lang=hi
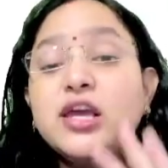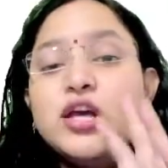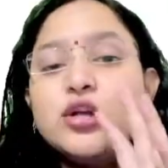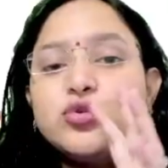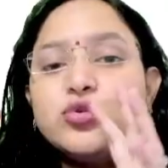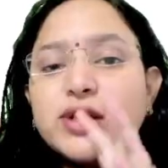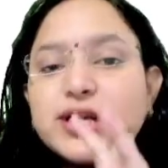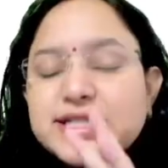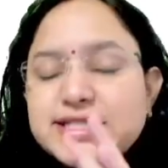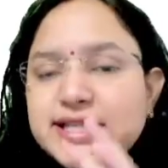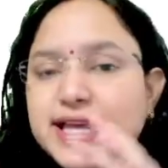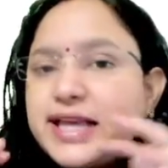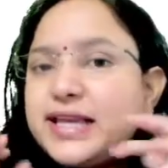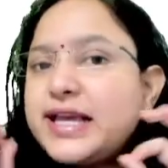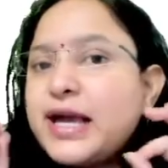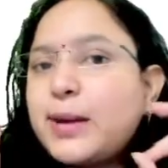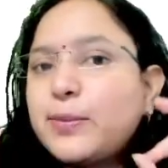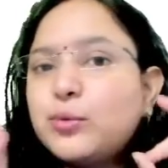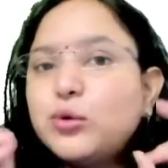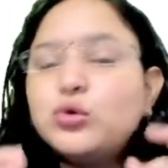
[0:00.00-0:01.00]
तो इसके लिए
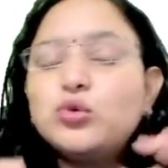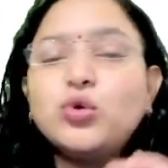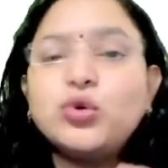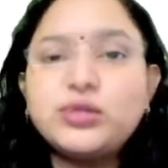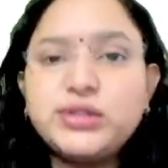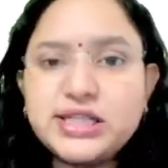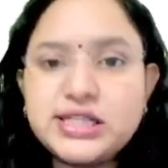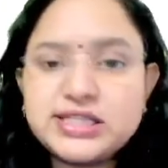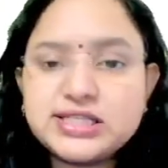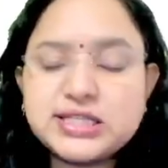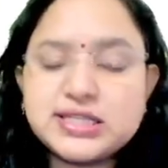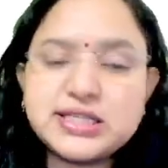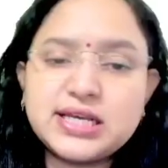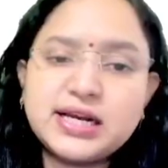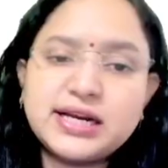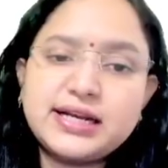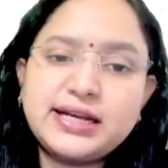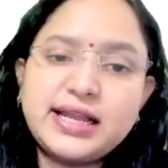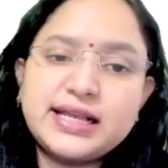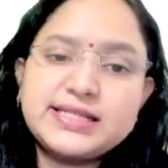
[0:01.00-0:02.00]
आपको दो तीन चीज़ें
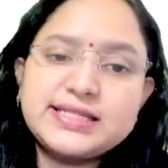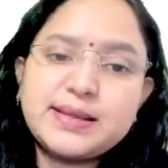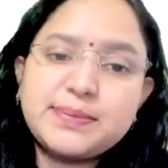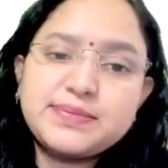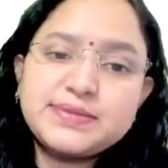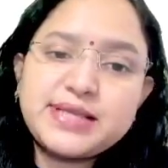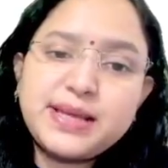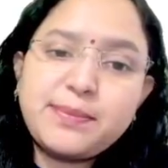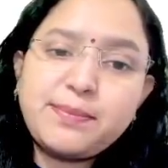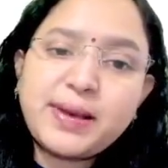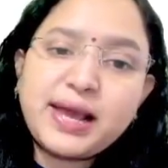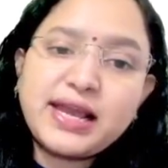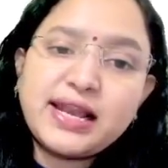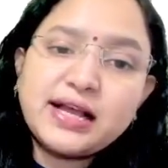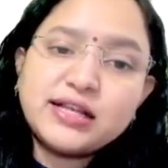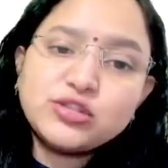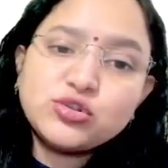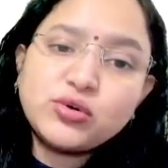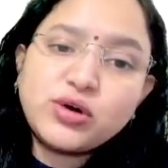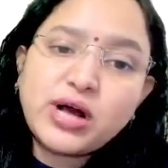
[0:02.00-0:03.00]
करनी है सबसे पहला
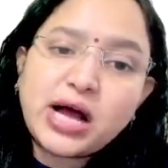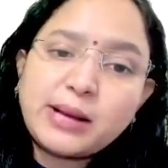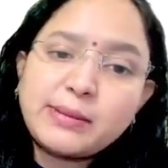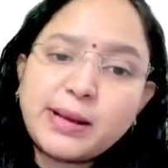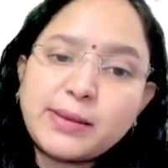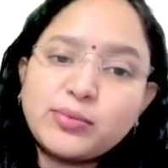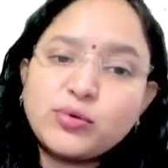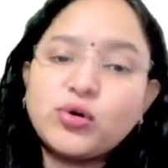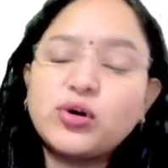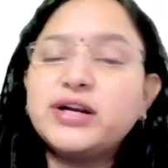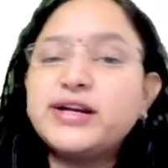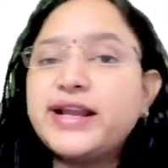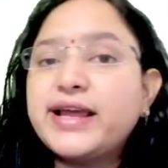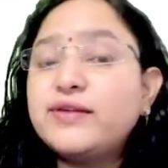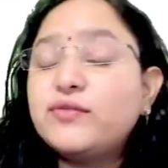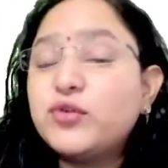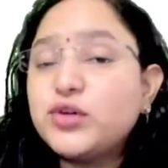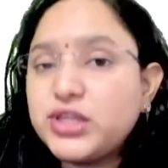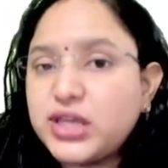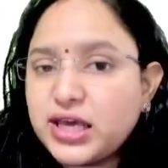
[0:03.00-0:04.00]
जो काम आपको करना है
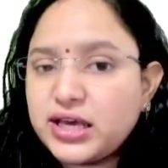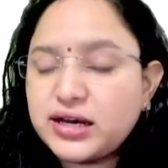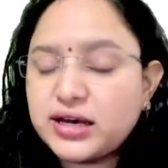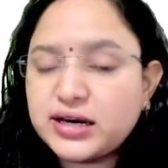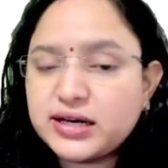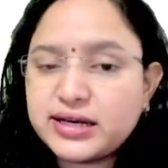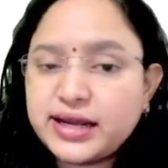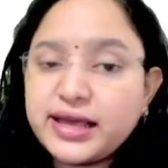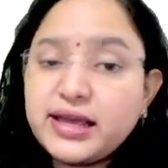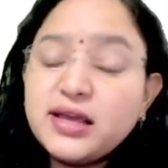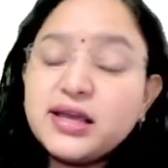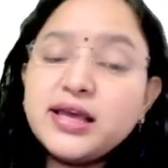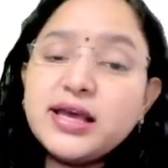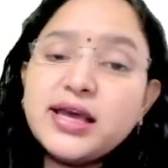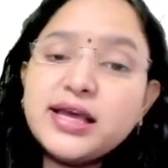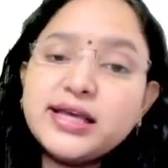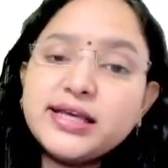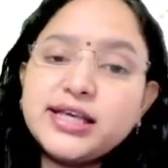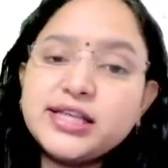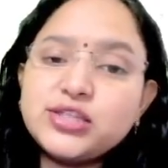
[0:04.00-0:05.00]
वो ये करना है
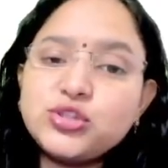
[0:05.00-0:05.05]
कि